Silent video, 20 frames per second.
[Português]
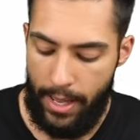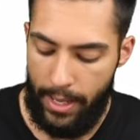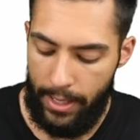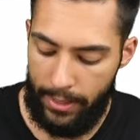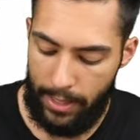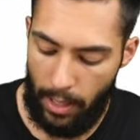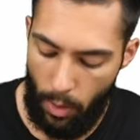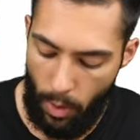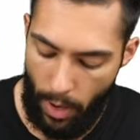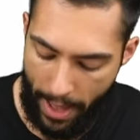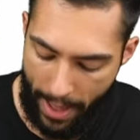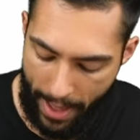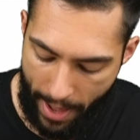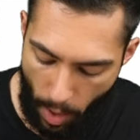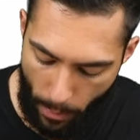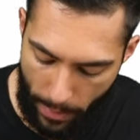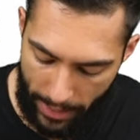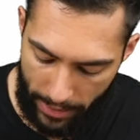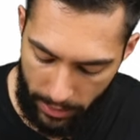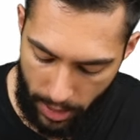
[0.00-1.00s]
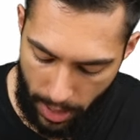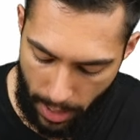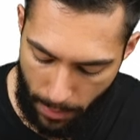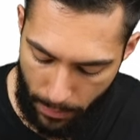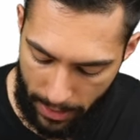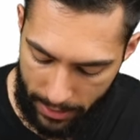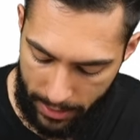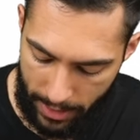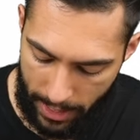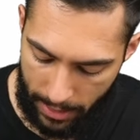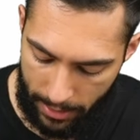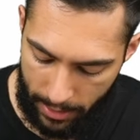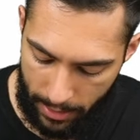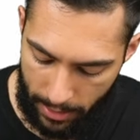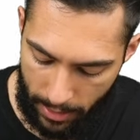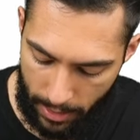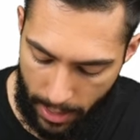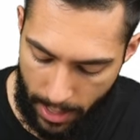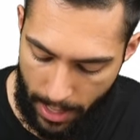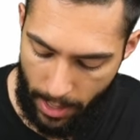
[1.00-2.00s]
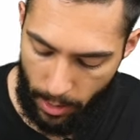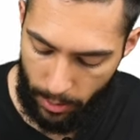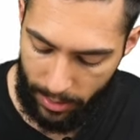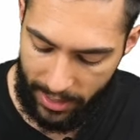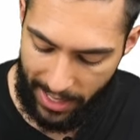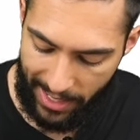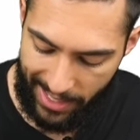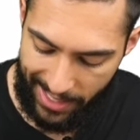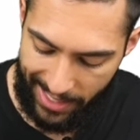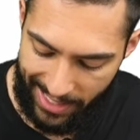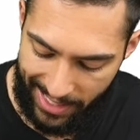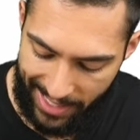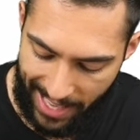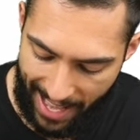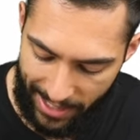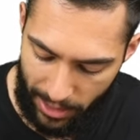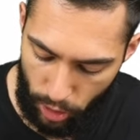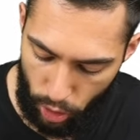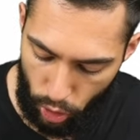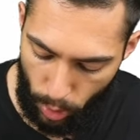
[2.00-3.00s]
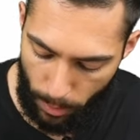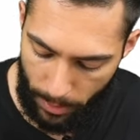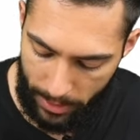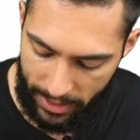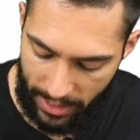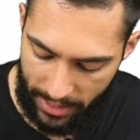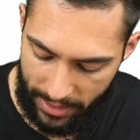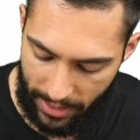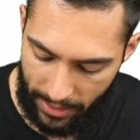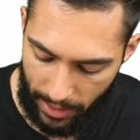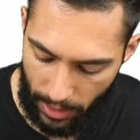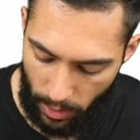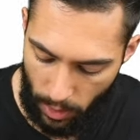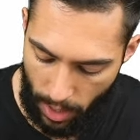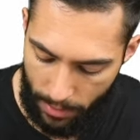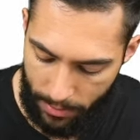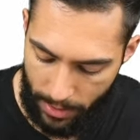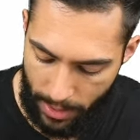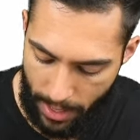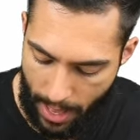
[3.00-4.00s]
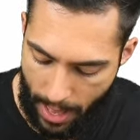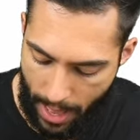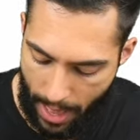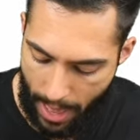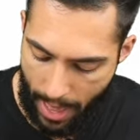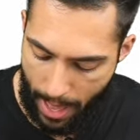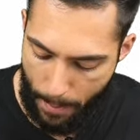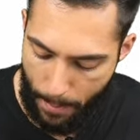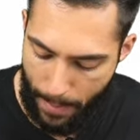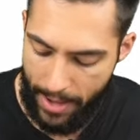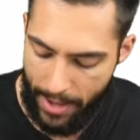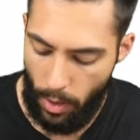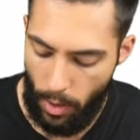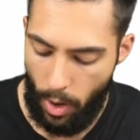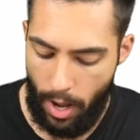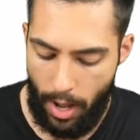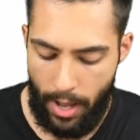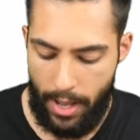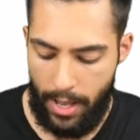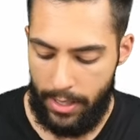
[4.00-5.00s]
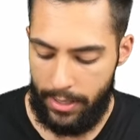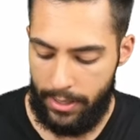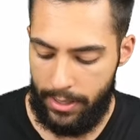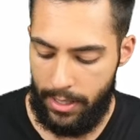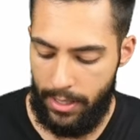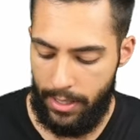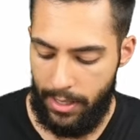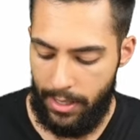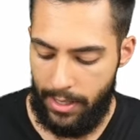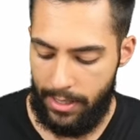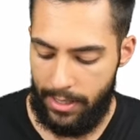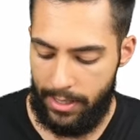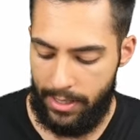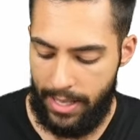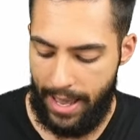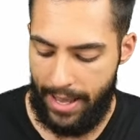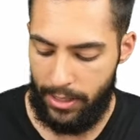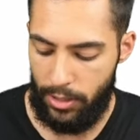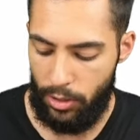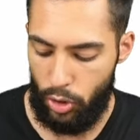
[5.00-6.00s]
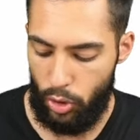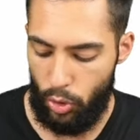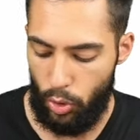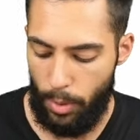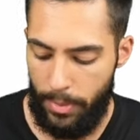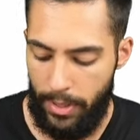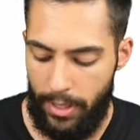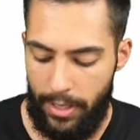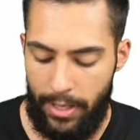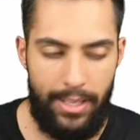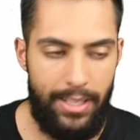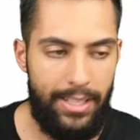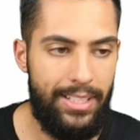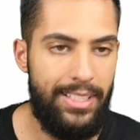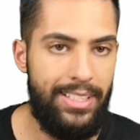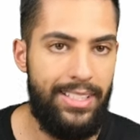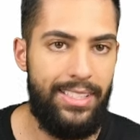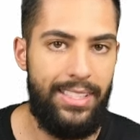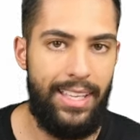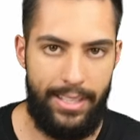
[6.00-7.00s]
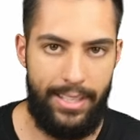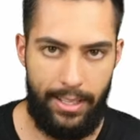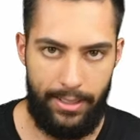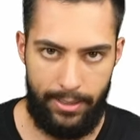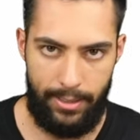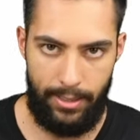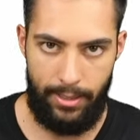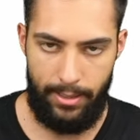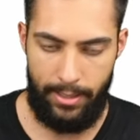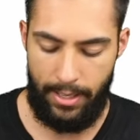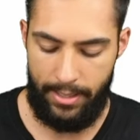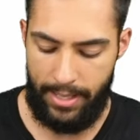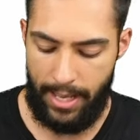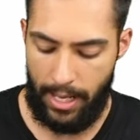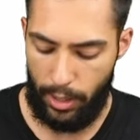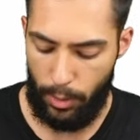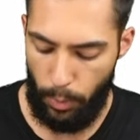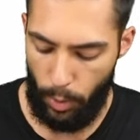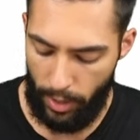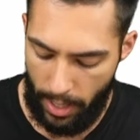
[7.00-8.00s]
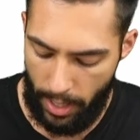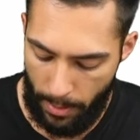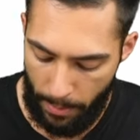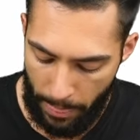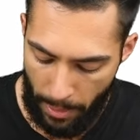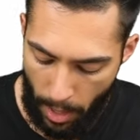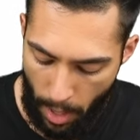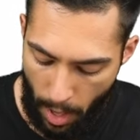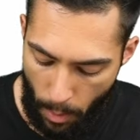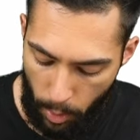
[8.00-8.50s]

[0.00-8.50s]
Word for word: Então, realmente, rapaziada, eu sei que 7 sobre 69 é maior que 7 sobre 70, tá certo? Por quê?